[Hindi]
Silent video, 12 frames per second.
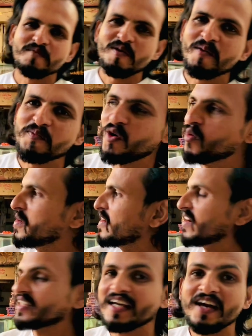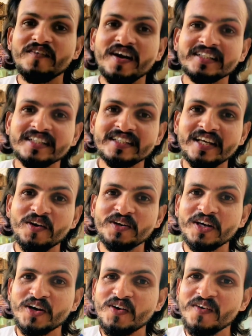हम आपको मिलवाते हैं वाजिद से
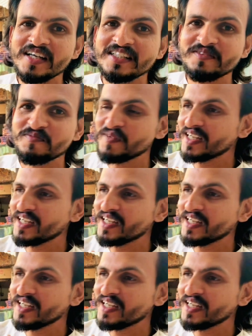और देखो वाजिद